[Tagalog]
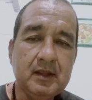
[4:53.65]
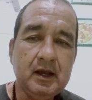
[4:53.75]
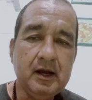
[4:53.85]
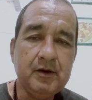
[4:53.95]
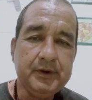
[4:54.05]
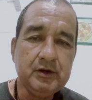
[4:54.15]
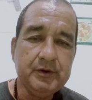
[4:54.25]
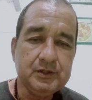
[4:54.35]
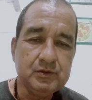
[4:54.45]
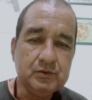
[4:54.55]
Uh, we're
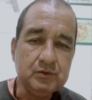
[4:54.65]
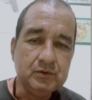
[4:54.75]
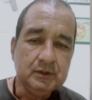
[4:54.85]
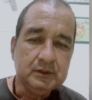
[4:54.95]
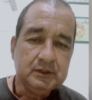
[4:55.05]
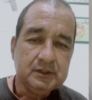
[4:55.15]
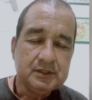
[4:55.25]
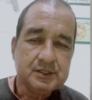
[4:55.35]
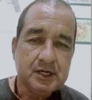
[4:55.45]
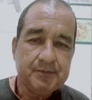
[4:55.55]
going to
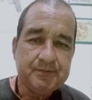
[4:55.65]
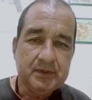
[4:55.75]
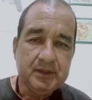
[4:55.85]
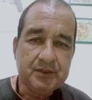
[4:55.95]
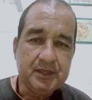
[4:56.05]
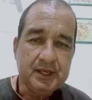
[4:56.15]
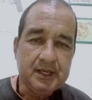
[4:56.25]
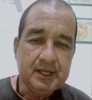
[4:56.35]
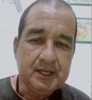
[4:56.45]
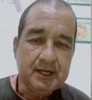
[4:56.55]
chop the
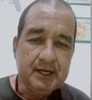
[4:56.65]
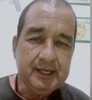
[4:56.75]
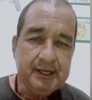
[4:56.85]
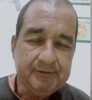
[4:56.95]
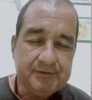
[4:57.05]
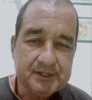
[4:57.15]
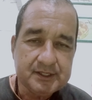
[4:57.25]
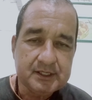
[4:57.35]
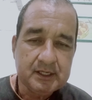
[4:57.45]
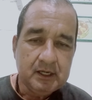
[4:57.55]

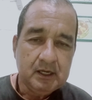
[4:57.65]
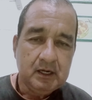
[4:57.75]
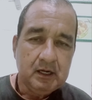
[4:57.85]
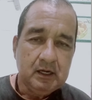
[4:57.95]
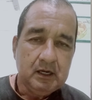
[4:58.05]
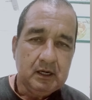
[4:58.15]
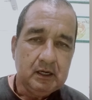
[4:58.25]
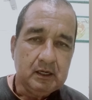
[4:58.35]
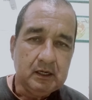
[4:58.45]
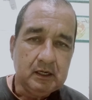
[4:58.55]
leaves
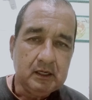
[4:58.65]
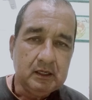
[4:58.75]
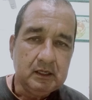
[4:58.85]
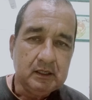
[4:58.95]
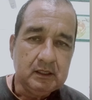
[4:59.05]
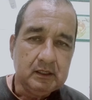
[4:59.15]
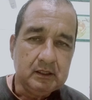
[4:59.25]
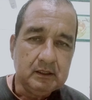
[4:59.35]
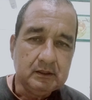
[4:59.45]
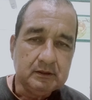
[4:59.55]
uh,